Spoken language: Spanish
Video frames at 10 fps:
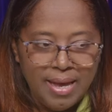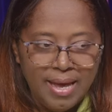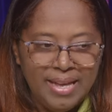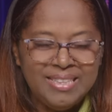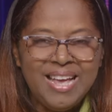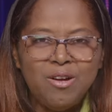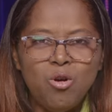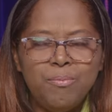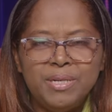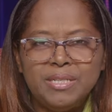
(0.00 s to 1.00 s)
esta
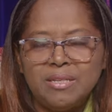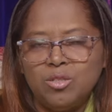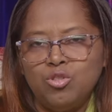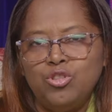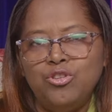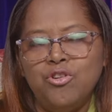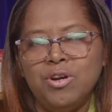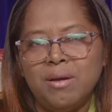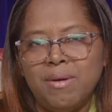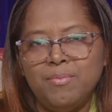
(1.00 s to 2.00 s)

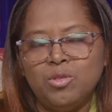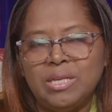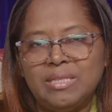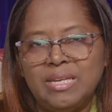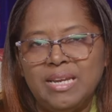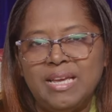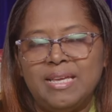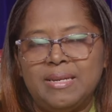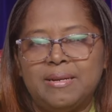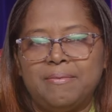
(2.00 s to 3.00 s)
conversación que vamos a
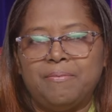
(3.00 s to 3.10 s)
tener,